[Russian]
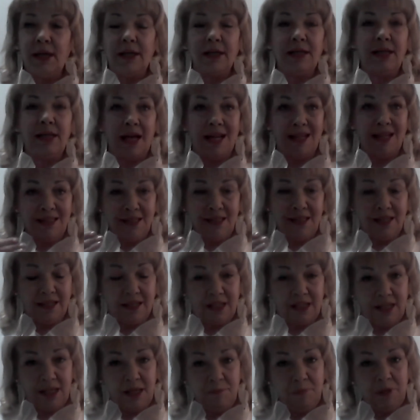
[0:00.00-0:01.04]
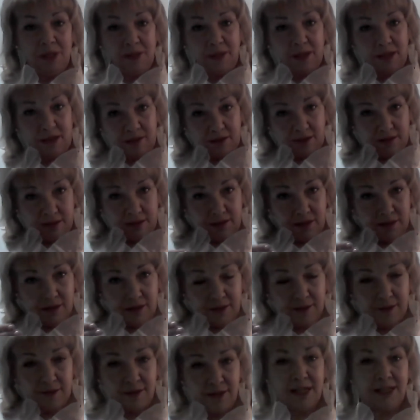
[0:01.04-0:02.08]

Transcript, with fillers: для одних именно а,